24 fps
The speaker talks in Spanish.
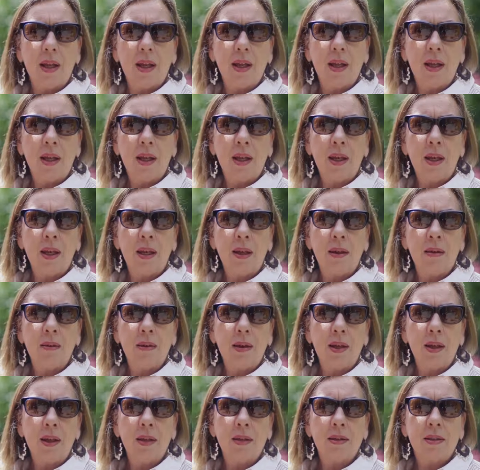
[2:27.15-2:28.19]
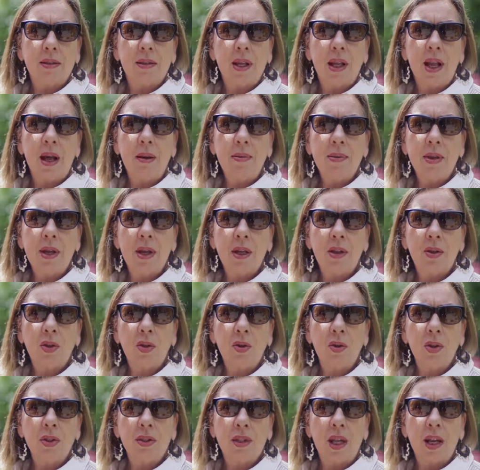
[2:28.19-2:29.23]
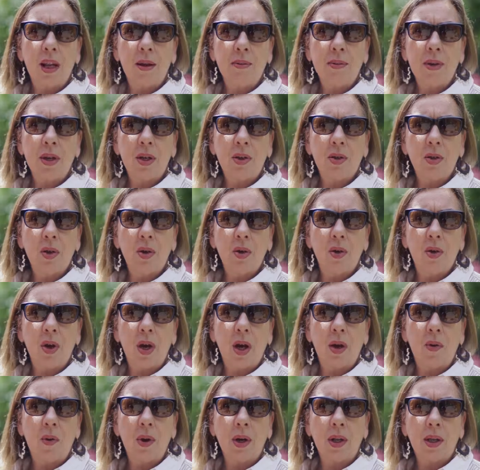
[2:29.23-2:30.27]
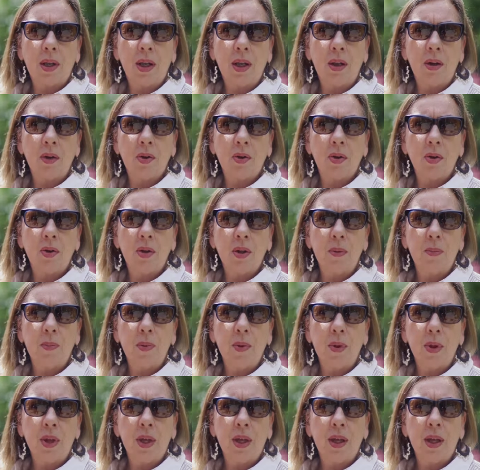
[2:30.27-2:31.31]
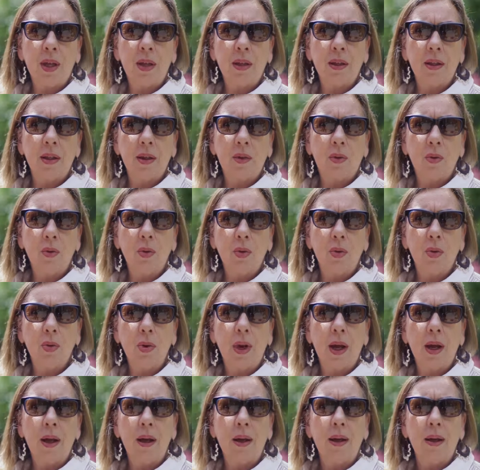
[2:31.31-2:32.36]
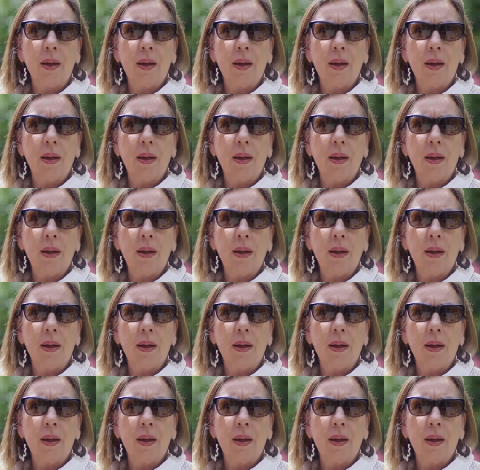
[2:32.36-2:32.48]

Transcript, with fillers: y, ser abierto, estar abierto a cualquier otro tipo de, cultura.